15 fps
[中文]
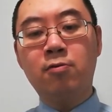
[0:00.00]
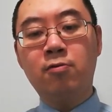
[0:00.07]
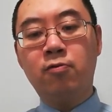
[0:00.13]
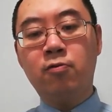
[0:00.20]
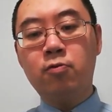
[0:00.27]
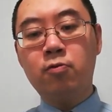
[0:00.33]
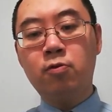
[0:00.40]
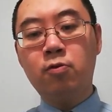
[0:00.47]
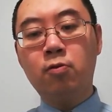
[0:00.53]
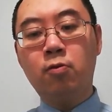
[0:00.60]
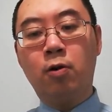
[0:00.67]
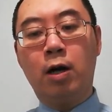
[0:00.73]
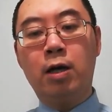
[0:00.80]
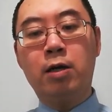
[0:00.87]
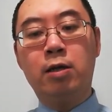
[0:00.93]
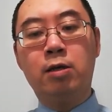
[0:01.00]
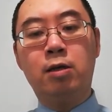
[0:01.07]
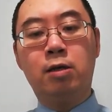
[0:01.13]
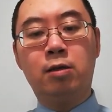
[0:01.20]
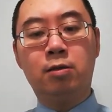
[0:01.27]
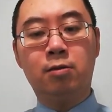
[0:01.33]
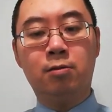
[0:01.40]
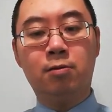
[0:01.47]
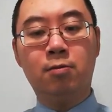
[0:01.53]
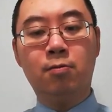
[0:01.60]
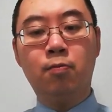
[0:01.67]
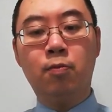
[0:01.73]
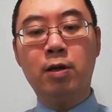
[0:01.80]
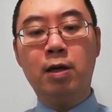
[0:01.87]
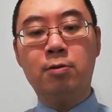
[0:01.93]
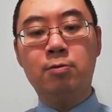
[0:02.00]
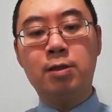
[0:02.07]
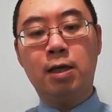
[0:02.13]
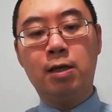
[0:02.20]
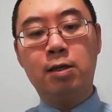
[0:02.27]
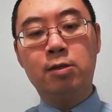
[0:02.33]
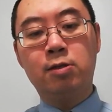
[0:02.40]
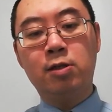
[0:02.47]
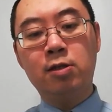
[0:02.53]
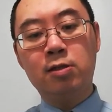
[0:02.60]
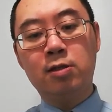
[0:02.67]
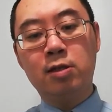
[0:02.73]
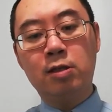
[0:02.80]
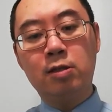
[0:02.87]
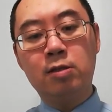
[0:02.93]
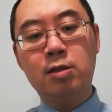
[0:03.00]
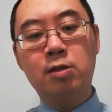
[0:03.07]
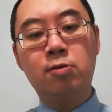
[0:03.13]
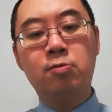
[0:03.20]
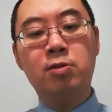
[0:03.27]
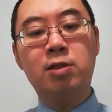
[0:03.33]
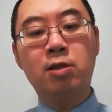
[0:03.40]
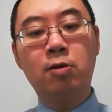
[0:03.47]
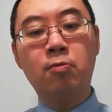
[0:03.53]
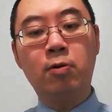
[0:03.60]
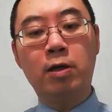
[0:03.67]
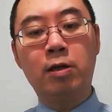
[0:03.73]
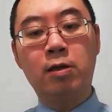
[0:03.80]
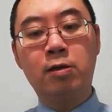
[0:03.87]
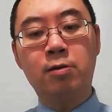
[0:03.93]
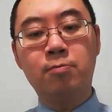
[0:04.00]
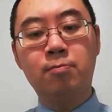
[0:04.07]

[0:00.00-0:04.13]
呼吁华人呐不要再进行这种行为了。